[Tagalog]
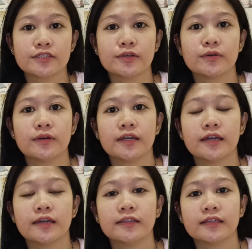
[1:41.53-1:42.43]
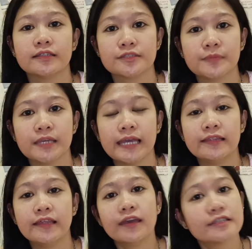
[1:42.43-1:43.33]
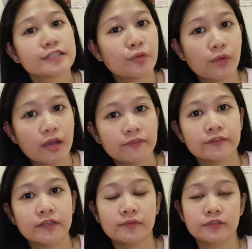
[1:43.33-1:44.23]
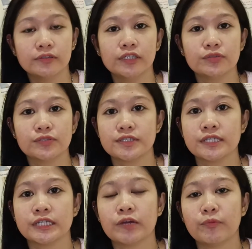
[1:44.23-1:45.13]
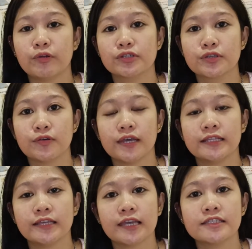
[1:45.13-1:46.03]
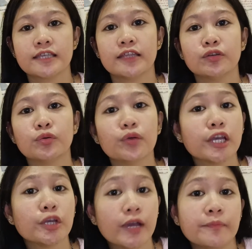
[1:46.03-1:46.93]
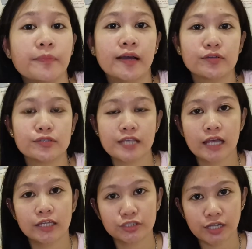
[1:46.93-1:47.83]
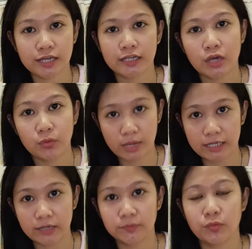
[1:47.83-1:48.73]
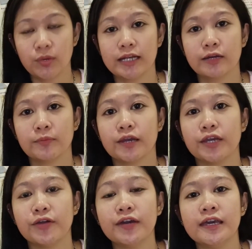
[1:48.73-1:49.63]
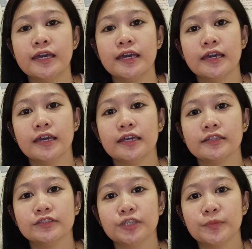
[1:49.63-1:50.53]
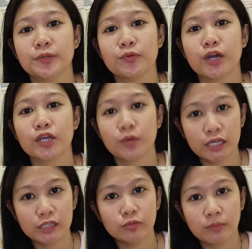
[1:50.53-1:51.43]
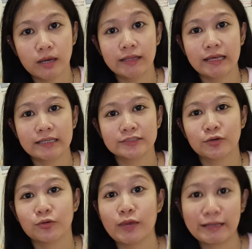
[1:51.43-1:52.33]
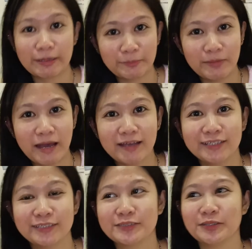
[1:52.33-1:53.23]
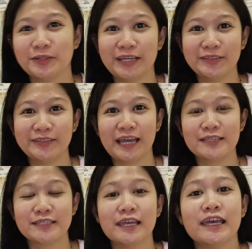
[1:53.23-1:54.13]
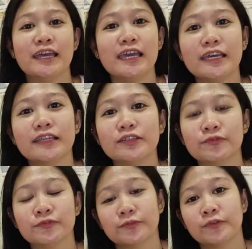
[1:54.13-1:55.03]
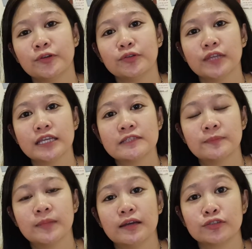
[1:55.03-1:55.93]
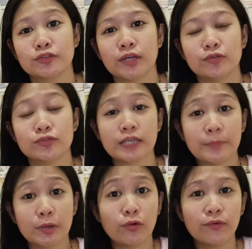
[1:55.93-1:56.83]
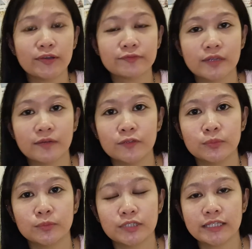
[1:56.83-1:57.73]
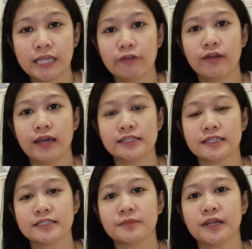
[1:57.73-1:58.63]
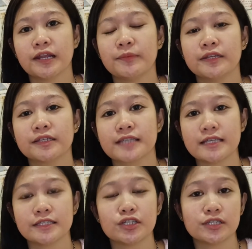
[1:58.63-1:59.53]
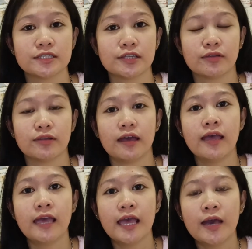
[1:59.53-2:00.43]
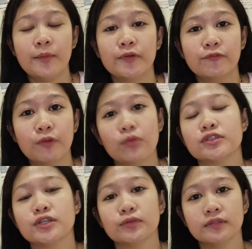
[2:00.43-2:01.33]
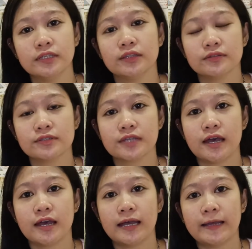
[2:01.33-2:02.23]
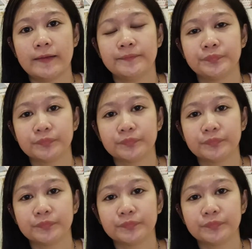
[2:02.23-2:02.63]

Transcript: So, ayan, it's me, Anna, isang OFW dito sa Singapore. So, and guys, and kung kayo ay bago sa aking channel, ay oh, welcome na welcome kayo. And, syempre, kung kayo ay luma na, so, welcome back. So, ayan, guys. And, for today's vlog, so, and usapang OFW muna tayo, guys. Kasi marami nagsasuggest nito na mag-focus ako dito sa um,